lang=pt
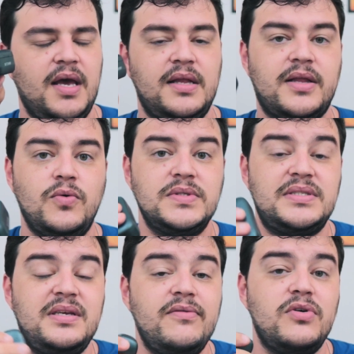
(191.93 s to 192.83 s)
Então,
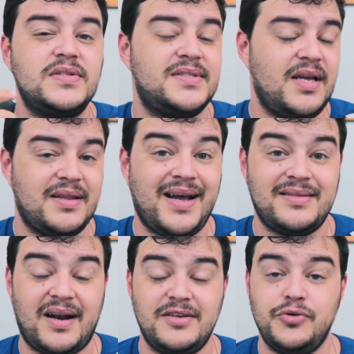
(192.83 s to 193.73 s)
se você está
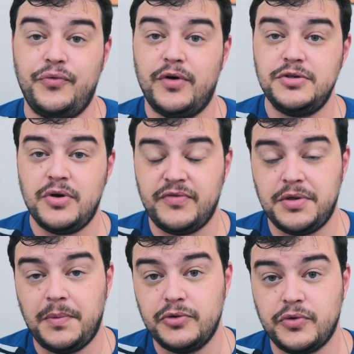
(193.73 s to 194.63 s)
atrás de um fone de
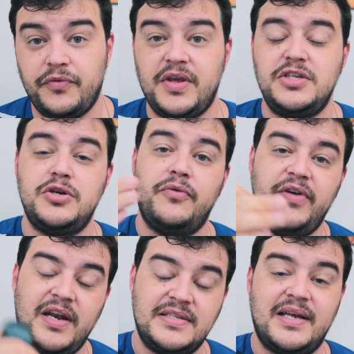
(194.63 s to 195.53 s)
ouvido Bluetooth que te
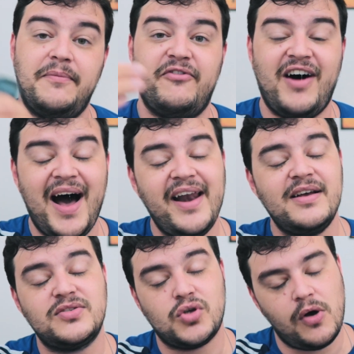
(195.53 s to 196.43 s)
ofereça
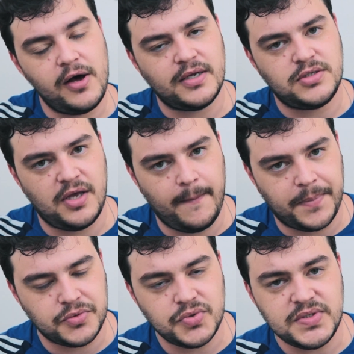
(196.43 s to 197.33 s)
várias horas de
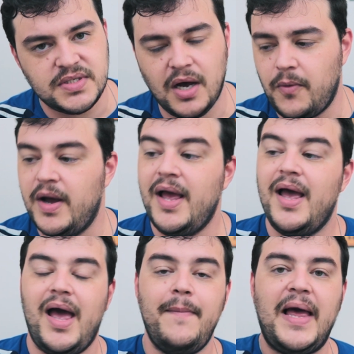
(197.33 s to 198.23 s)
reprodução,
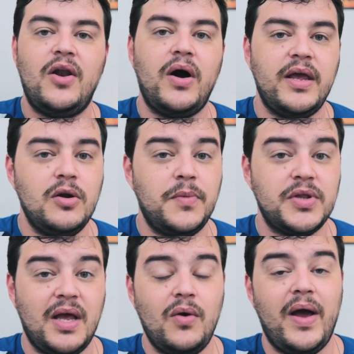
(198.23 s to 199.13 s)
é melhor ir no
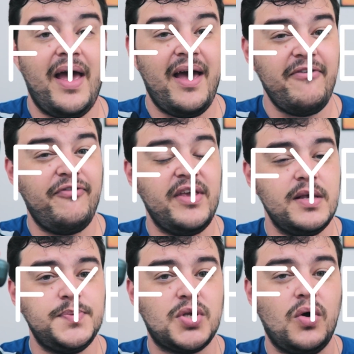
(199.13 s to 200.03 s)
modelo
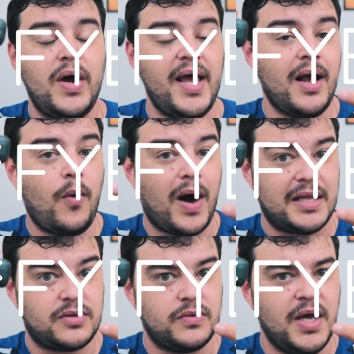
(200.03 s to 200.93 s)

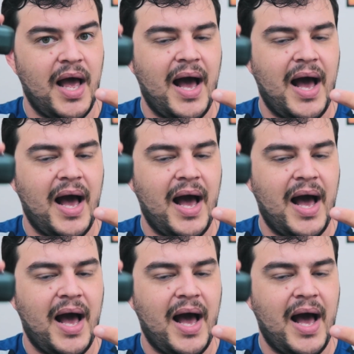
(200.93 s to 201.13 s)
FYE4.